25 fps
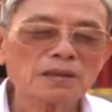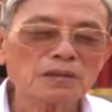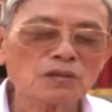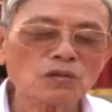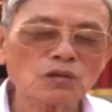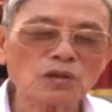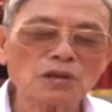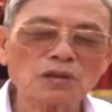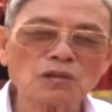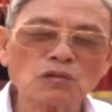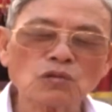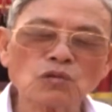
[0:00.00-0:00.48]

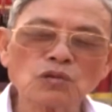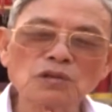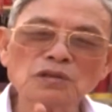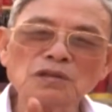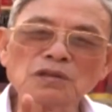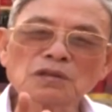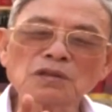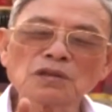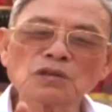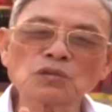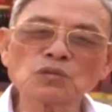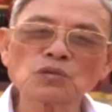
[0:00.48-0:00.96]
gọi là có
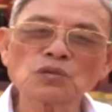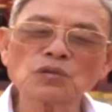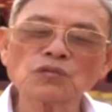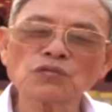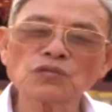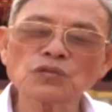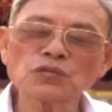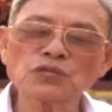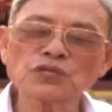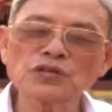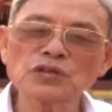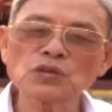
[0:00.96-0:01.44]
những câu nó
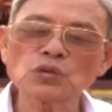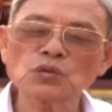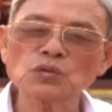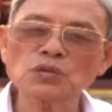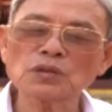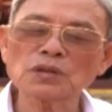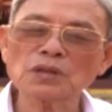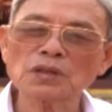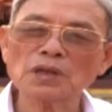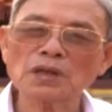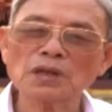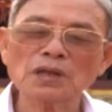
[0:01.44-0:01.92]
ví dụ
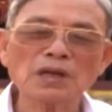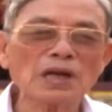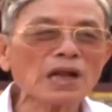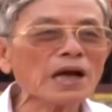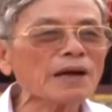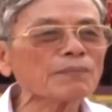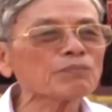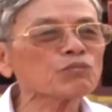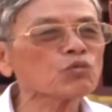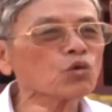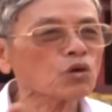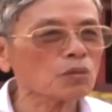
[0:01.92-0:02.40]
như là
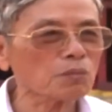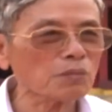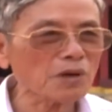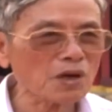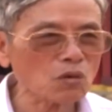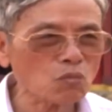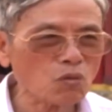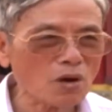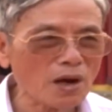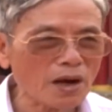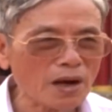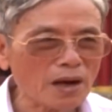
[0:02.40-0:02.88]
Nam thuận Bắc
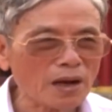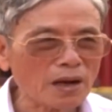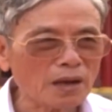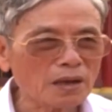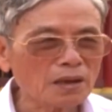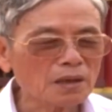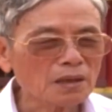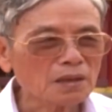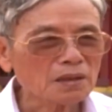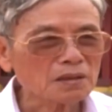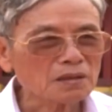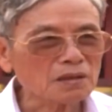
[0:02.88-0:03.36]
hòa,
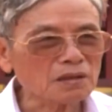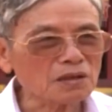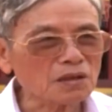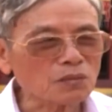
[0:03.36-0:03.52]
tức